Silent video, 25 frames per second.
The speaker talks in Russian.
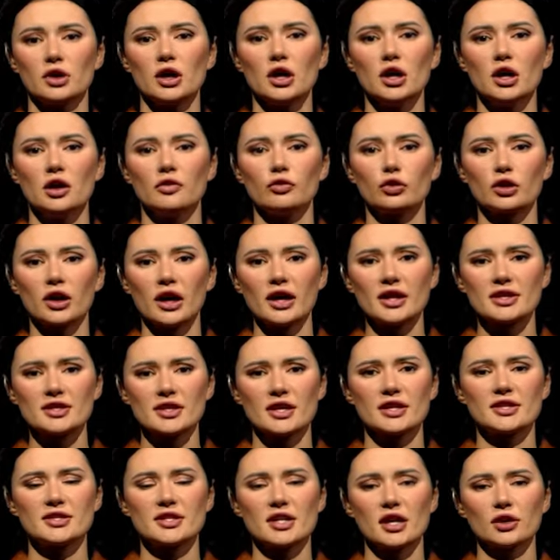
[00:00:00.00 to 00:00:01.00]
В
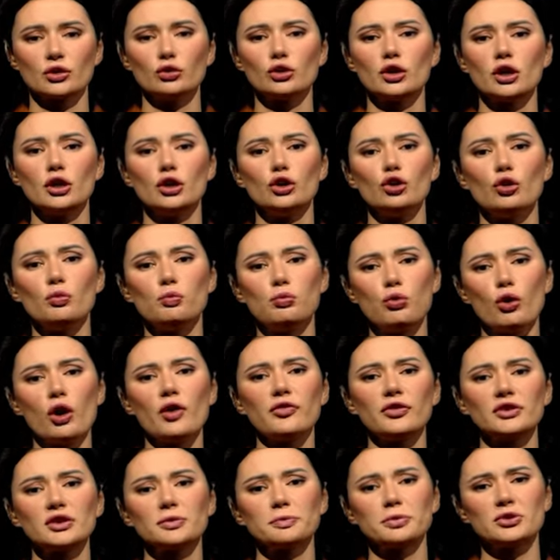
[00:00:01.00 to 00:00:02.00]
украинской литературе
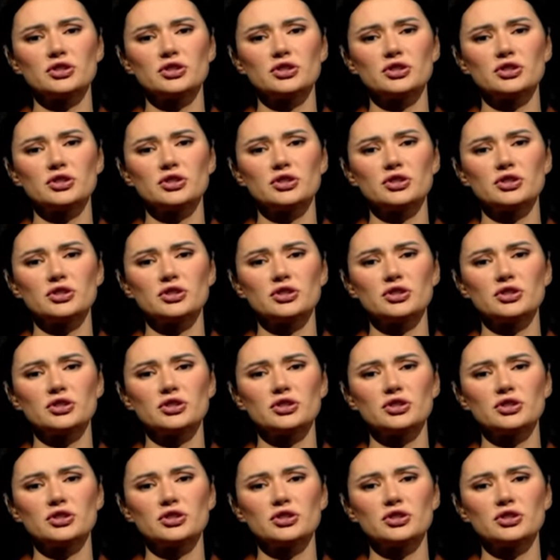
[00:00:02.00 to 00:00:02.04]
любовь — это